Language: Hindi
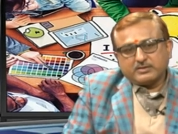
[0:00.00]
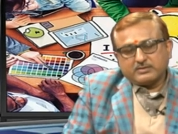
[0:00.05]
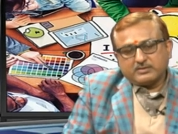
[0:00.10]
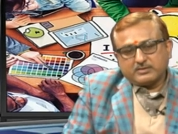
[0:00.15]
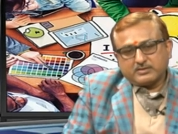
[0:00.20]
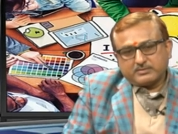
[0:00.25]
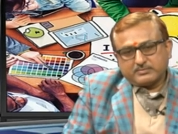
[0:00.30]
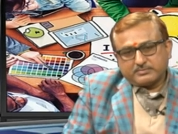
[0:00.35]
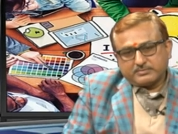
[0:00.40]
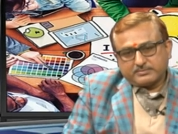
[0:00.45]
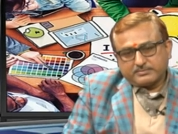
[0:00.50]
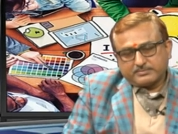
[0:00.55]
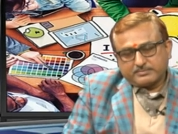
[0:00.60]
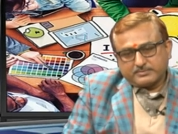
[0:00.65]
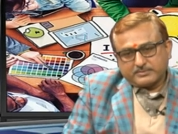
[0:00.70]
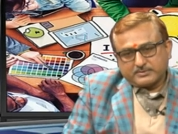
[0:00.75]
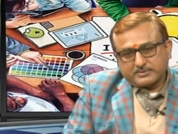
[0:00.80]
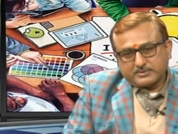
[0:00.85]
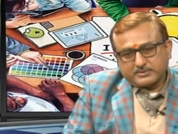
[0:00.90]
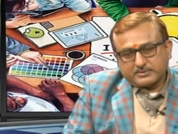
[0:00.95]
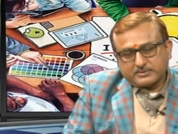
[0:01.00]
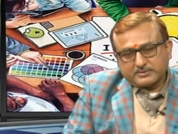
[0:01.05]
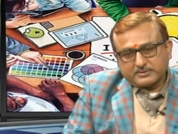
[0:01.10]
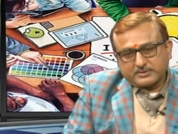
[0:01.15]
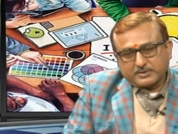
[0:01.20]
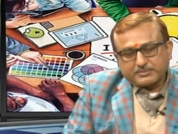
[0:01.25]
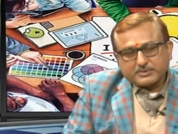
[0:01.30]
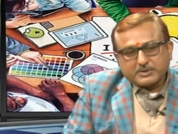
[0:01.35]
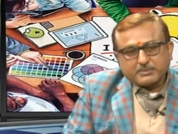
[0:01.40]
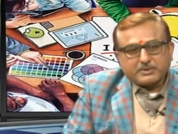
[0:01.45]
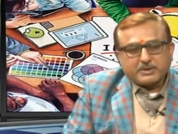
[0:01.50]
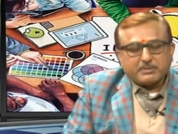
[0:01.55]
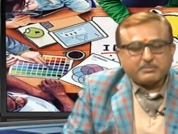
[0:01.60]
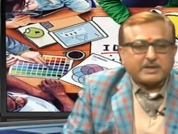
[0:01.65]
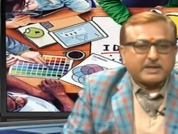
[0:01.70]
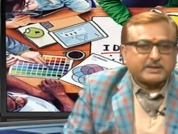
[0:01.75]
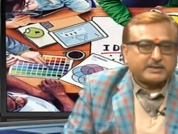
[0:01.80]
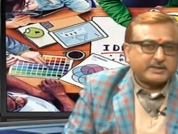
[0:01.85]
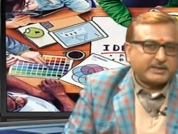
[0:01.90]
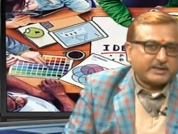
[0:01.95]
आ, आ, सबसे बड़ी
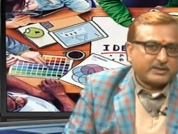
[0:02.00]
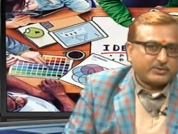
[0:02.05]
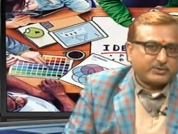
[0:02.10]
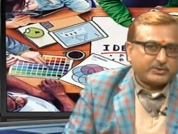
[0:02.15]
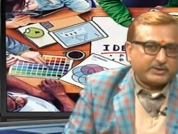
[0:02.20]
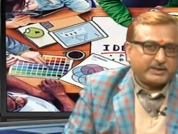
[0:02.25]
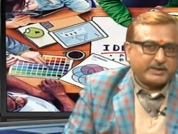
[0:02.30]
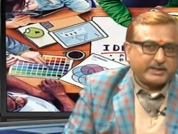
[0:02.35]
बात क्या होती